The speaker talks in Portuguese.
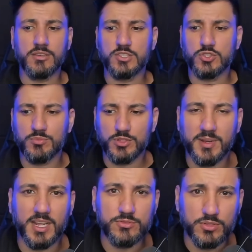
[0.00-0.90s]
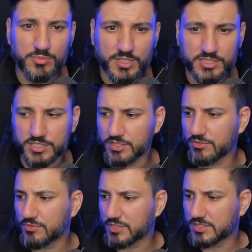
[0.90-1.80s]
Então é isso, muito obrigado a todo mundo que
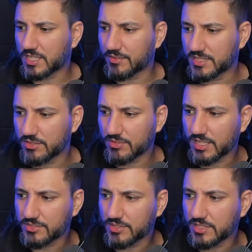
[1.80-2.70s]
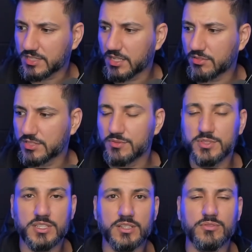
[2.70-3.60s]
assistiu. Inscreva-se aí no canal se não é inscrito, ativa
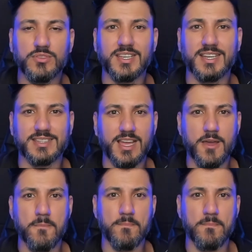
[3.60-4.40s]
o sino e até